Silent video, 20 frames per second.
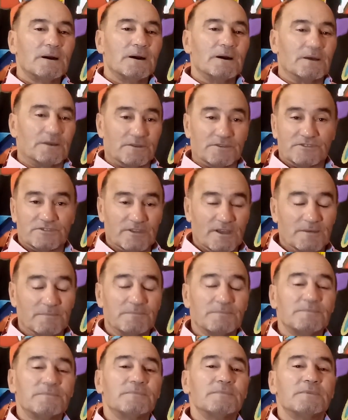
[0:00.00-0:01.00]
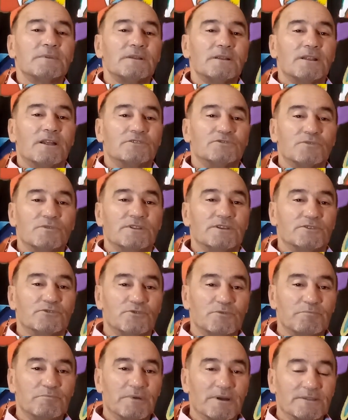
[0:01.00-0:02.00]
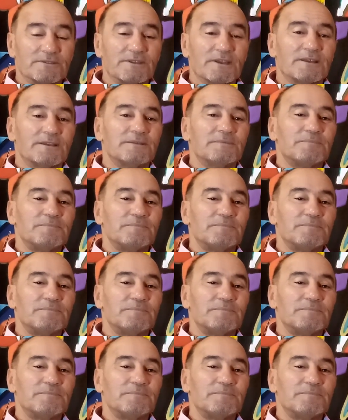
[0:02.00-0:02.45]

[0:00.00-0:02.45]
الرسام لاتولي دو بانتر